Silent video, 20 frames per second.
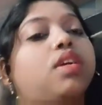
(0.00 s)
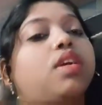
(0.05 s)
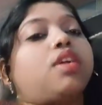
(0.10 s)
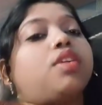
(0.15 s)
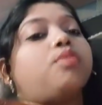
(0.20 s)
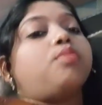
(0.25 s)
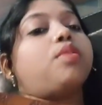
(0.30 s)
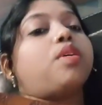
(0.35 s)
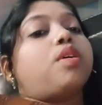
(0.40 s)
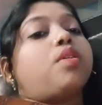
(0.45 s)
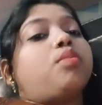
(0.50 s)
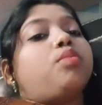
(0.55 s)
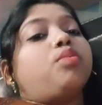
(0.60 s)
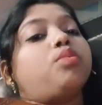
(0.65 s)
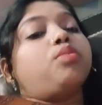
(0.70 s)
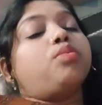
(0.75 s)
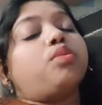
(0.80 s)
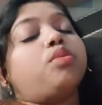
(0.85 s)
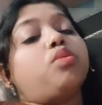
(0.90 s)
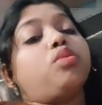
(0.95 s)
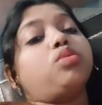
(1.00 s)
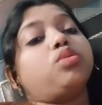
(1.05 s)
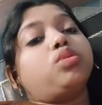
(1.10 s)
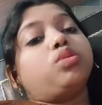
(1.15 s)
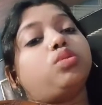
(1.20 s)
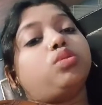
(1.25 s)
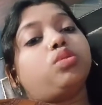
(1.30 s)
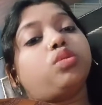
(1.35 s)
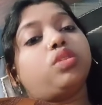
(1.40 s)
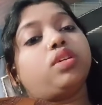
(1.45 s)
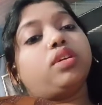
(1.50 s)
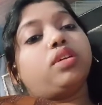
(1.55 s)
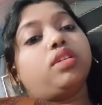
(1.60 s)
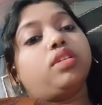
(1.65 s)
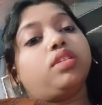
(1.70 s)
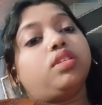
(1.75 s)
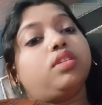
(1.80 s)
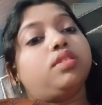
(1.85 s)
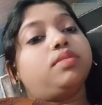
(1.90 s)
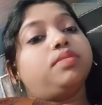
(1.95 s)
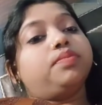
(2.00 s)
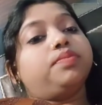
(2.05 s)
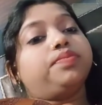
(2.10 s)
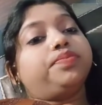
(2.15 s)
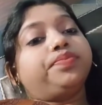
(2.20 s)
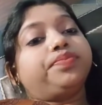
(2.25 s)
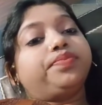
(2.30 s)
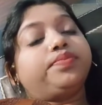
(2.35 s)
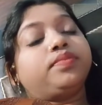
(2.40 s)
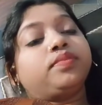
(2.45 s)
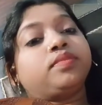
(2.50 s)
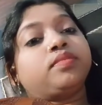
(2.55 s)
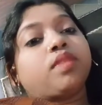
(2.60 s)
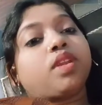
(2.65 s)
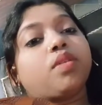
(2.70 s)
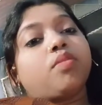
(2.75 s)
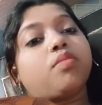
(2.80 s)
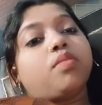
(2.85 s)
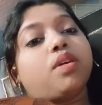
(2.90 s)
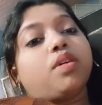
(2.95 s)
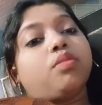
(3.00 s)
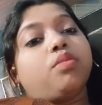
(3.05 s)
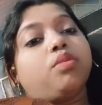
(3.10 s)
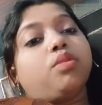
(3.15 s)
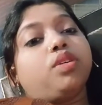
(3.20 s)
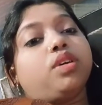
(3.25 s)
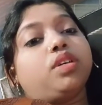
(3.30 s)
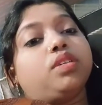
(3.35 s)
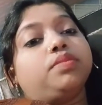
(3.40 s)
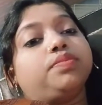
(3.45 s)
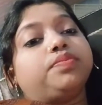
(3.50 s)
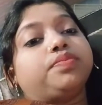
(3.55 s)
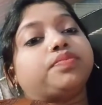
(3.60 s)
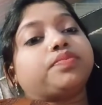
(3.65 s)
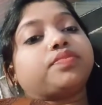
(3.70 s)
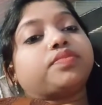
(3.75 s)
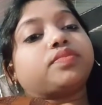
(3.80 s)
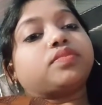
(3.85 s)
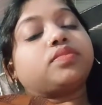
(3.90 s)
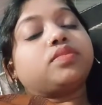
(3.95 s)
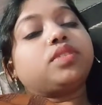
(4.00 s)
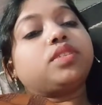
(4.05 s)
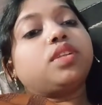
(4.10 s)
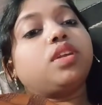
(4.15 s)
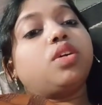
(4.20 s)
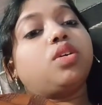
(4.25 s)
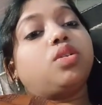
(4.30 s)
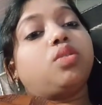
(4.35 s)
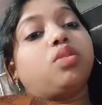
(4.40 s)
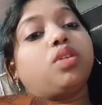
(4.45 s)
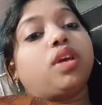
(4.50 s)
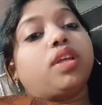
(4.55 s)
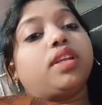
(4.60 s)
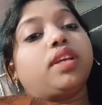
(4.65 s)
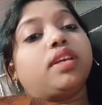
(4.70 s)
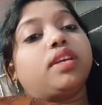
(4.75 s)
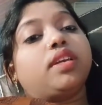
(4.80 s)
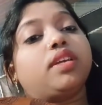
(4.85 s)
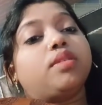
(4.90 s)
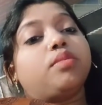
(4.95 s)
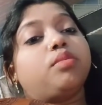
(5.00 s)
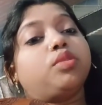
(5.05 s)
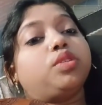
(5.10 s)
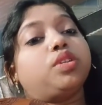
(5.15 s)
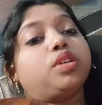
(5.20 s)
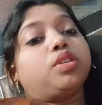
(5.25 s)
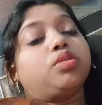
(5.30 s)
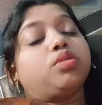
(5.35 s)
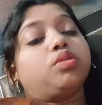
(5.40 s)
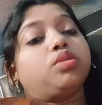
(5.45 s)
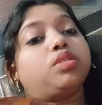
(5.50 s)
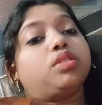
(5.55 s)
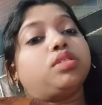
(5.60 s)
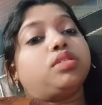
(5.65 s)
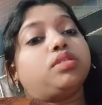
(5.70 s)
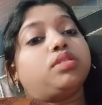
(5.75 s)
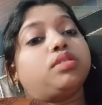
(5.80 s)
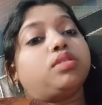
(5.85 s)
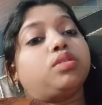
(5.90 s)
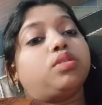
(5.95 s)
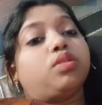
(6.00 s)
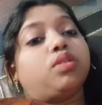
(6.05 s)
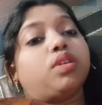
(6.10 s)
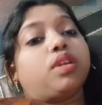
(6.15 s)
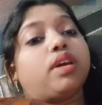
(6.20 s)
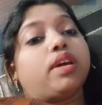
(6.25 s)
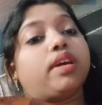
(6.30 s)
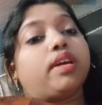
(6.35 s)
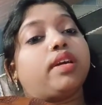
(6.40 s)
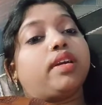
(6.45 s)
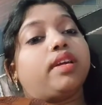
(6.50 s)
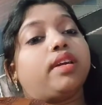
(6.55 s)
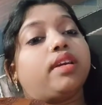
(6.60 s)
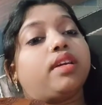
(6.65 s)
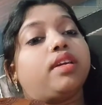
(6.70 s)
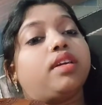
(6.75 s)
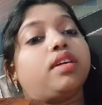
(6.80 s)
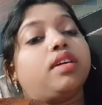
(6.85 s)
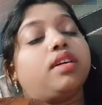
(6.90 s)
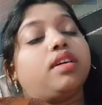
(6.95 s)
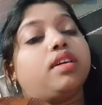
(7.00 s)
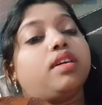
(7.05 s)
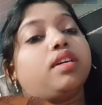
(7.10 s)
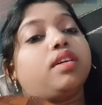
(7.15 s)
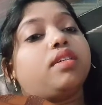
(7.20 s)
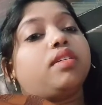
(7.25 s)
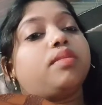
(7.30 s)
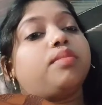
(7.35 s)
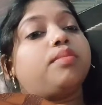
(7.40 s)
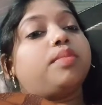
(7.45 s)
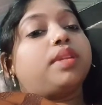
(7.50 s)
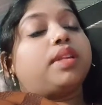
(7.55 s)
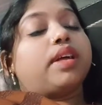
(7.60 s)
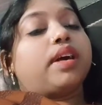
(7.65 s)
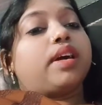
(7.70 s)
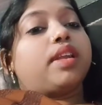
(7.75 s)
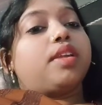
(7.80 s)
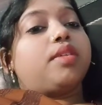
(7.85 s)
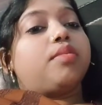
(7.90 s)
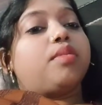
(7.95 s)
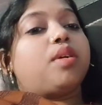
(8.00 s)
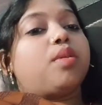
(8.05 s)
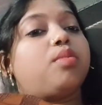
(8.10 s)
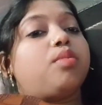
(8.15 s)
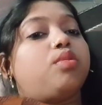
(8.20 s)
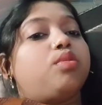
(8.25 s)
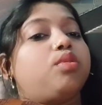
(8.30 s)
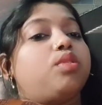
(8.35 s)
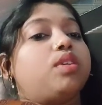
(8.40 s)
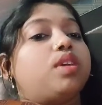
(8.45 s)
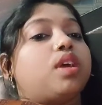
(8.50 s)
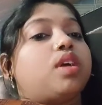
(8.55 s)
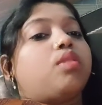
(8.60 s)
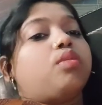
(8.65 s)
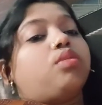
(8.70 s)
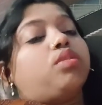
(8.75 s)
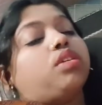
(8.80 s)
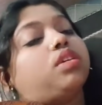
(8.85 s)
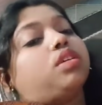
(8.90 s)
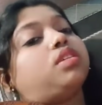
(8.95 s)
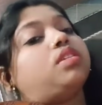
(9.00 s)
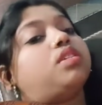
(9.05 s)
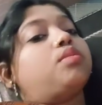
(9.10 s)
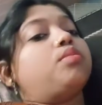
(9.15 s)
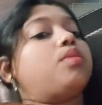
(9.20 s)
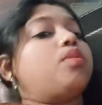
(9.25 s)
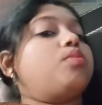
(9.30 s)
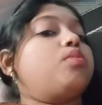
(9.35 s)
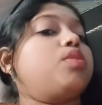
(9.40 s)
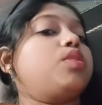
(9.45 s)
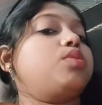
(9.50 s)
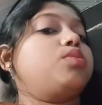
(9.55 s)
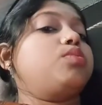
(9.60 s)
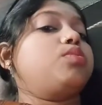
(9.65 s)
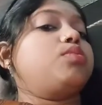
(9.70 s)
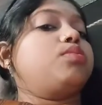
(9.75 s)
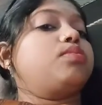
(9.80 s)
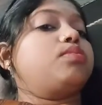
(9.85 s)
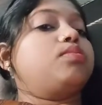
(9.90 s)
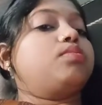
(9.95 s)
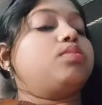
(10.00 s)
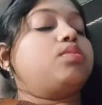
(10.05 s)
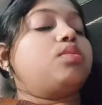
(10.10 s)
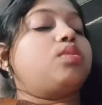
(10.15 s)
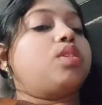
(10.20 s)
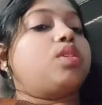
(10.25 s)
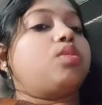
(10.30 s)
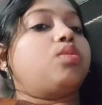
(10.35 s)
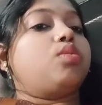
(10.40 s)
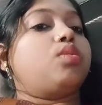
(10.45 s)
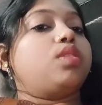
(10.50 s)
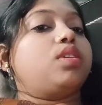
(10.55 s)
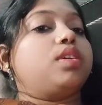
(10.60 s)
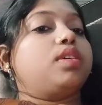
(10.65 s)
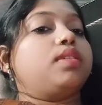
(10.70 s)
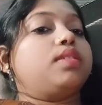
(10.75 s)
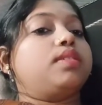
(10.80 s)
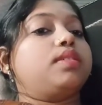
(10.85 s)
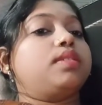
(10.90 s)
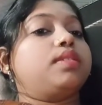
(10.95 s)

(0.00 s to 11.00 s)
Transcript: है आज बाबू बहुत रो रही थी बाबू का रोना देख के मुझे खुद रोना आ गया पता नहीं बाबू को क्या हो गया था जो पूरा रोई